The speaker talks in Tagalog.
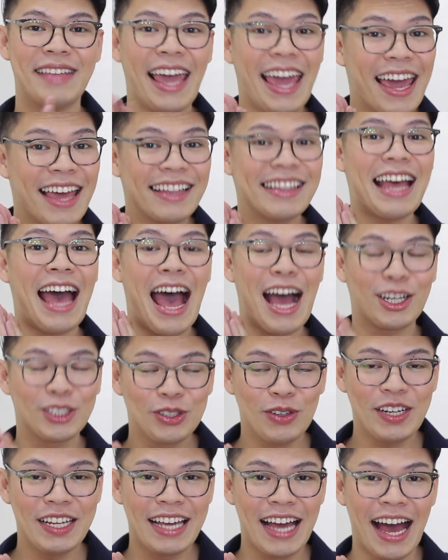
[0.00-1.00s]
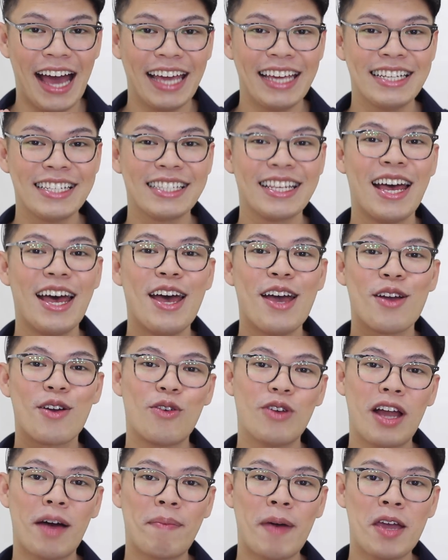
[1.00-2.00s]
And actually guys,
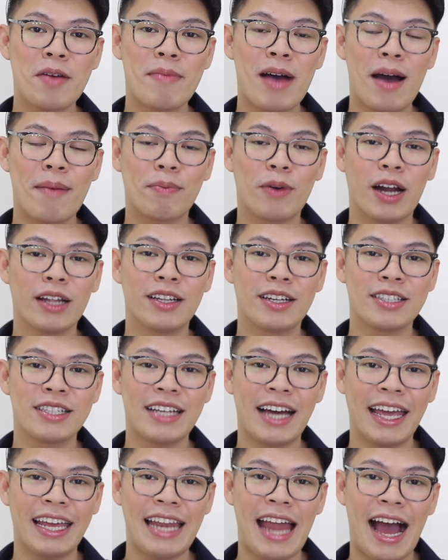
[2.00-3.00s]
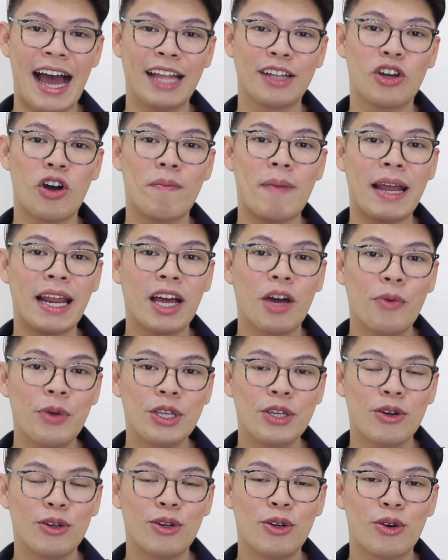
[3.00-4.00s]
kulang pa yung mga products na kailangan ko para
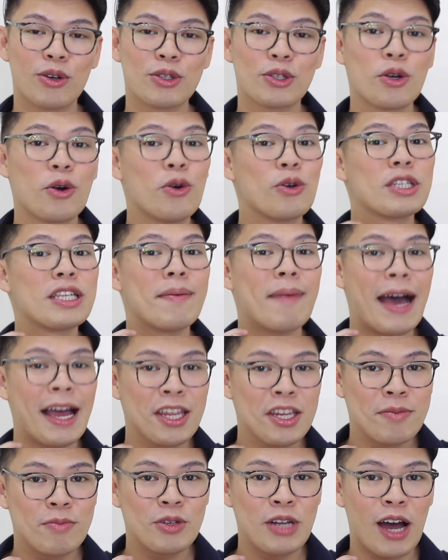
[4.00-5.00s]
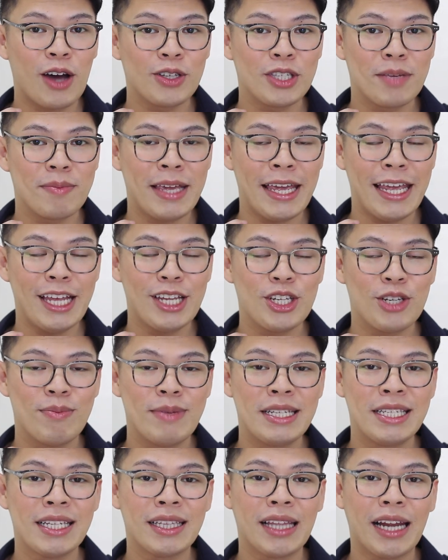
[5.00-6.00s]
gawin yung look. So, samahan nyo muna ako sa may
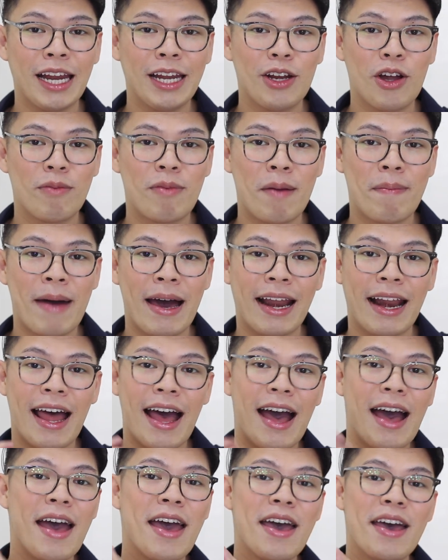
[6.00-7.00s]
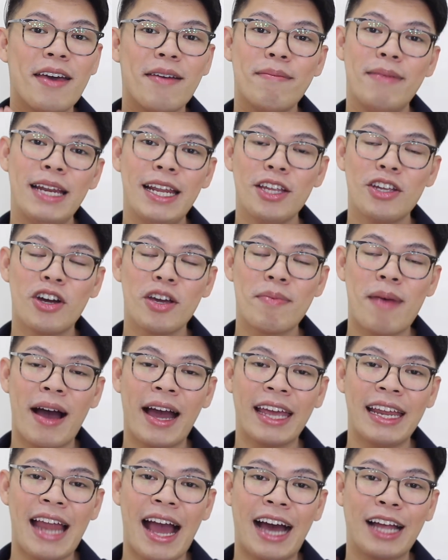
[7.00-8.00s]
HBC Trinoma para bilhin yung ibang
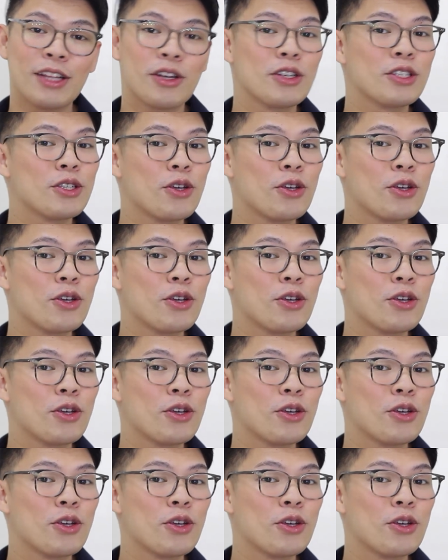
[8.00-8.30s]
kailangan ko.